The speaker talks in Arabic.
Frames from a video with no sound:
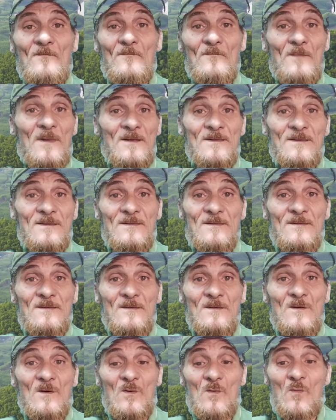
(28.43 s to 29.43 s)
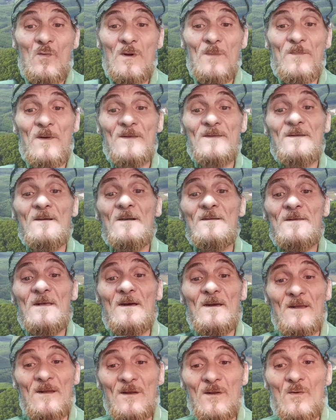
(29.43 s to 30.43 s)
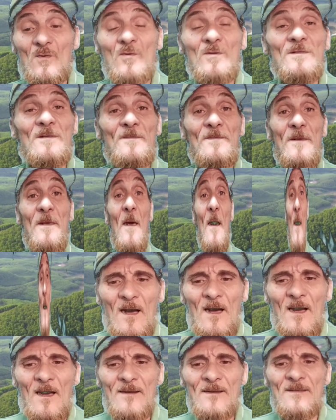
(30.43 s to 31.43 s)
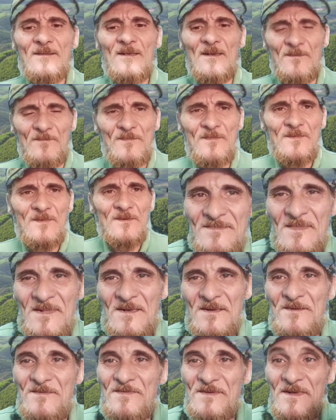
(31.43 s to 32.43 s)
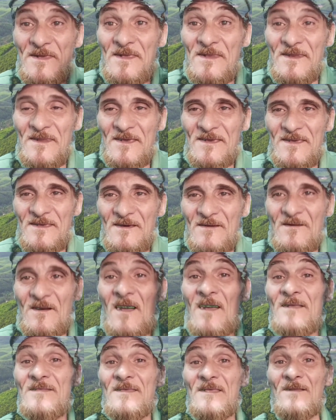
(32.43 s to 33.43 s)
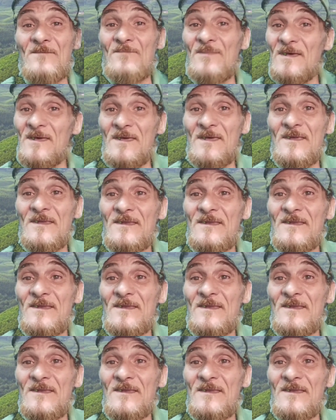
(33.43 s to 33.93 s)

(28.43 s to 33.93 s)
بس والبساطة اللي كنت فيها أنا تعبت فينك يا راحة البال